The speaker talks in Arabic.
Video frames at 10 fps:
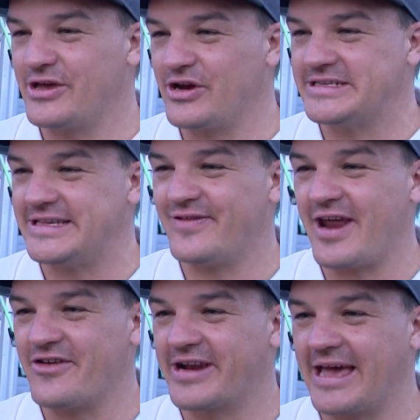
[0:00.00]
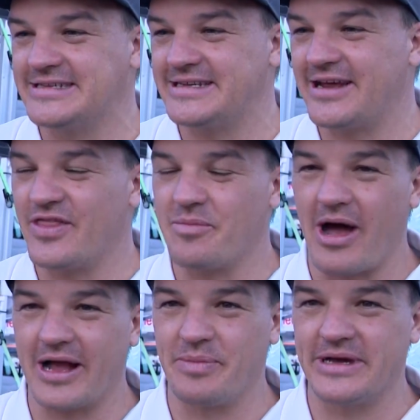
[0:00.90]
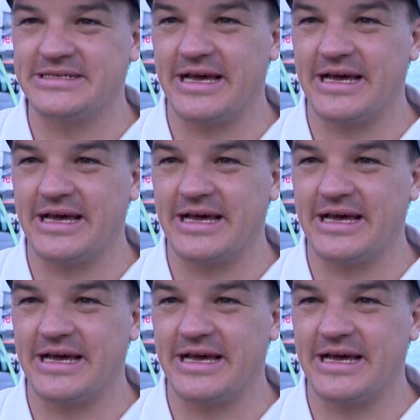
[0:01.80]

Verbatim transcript: الأكيد أنه كان يوما uh,